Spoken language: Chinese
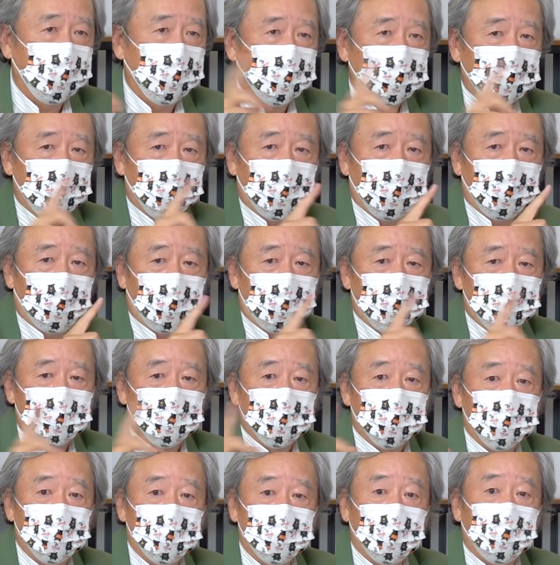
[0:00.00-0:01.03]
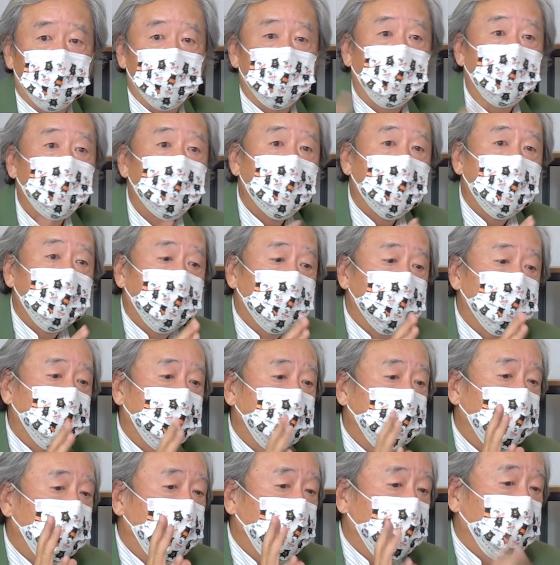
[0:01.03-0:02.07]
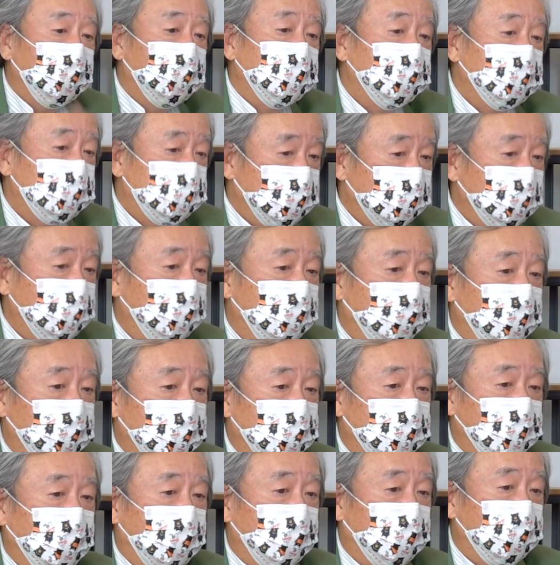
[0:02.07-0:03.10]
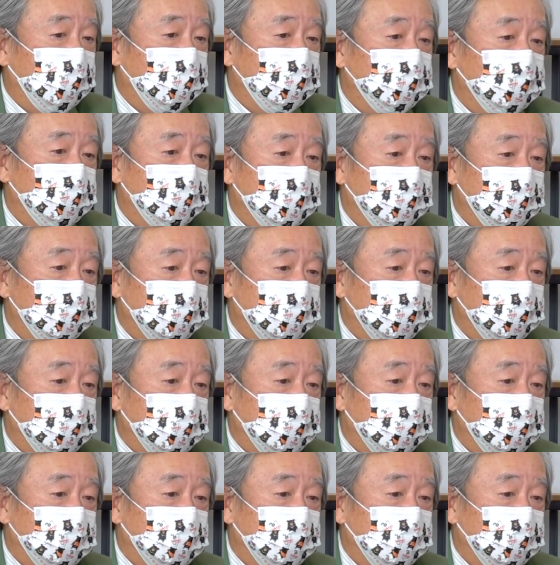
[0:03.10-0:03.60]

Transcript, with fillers: 六周还是这样，所以这个，然后